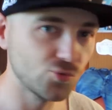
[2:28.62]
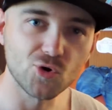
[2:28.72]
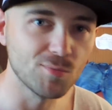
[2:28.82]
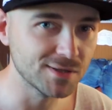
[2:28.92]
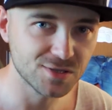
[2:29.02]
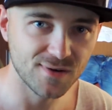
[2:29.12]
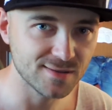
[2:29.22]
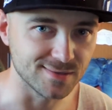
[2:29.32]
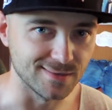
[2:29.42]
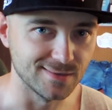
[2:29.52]

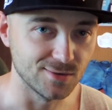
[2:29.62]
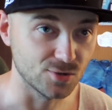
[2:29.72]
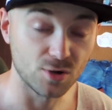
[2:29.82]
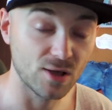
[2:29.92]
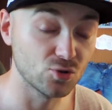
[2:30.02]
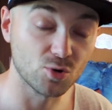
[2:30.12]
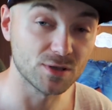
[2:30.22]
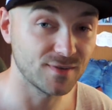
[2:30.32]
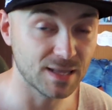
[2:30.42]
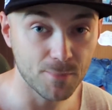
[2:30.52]
udokumentowany, kolejna
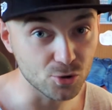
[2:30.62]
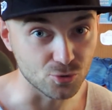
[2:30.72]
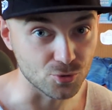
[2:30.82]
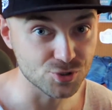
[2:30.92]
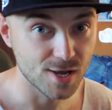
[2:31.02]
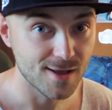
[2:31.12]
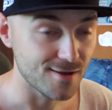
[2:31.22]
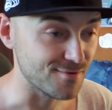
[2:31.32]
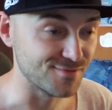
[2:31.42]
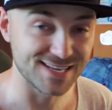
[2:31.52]
udokumentowana podróż
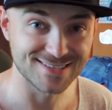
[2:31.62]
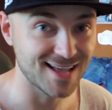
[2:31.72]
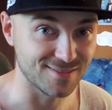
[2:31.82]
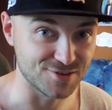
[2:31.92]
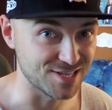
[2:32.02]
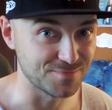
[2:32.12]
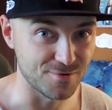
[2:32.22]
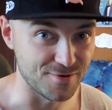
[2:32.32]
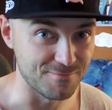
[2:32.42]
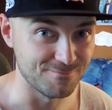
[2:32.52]
w nieznane, że tak
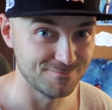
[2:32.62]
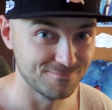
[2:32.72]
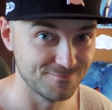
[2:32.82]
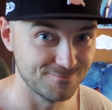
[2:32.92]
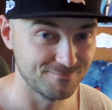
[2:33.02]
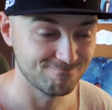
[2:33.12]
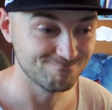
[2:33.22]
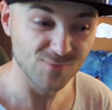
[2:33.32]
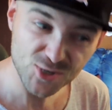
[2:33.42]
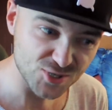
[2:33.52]
powiem.
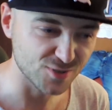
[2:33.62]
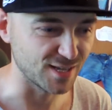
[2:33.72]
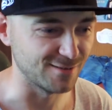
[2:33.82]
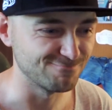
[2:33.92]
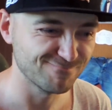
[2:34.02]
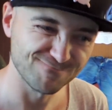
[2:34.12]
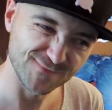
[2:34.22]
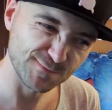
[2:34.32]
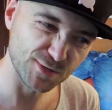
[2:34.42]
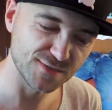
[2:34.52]
No szkoda.
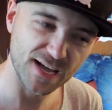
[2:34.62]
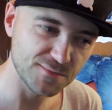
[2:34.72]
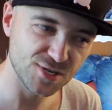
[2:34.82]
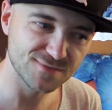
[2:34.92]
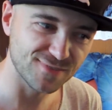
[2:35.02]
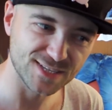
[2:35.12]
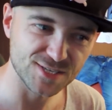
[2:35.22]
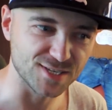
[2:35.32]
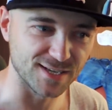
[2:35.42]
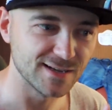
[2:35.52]
Spodziewałem się
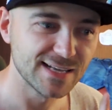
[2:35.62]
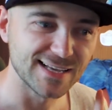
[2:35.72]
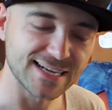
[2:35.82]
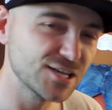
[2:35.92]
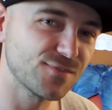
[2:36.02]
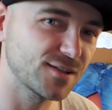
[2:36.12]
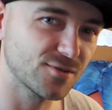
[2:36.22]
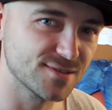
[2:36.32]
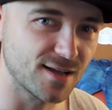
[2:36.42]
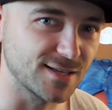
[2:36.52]
faktycznie jakieś
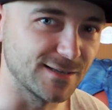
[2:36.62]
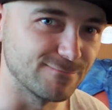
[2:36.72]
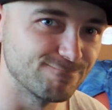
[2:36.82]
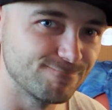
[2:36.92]
fajne odznaki.